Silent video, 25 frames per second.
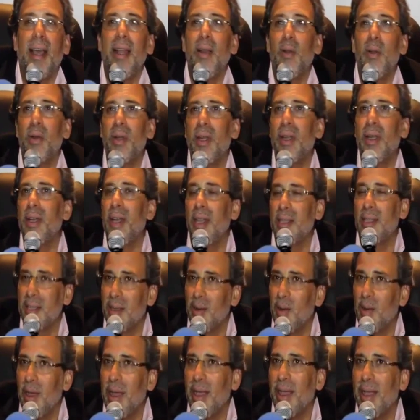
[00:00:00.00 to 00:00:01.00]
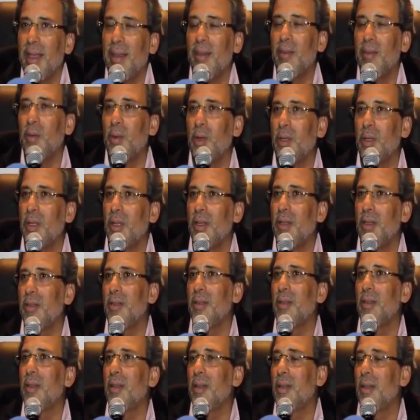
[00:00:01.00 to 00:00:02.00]
قال له الراجل حصل له حاجه ومختار
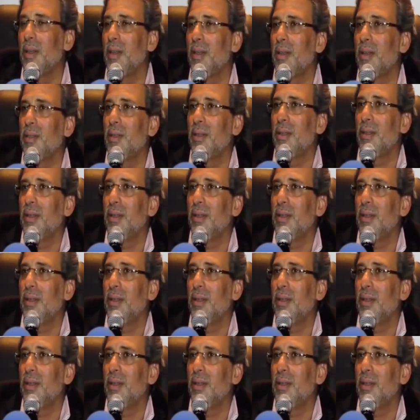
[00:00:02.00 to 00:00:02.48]
آه،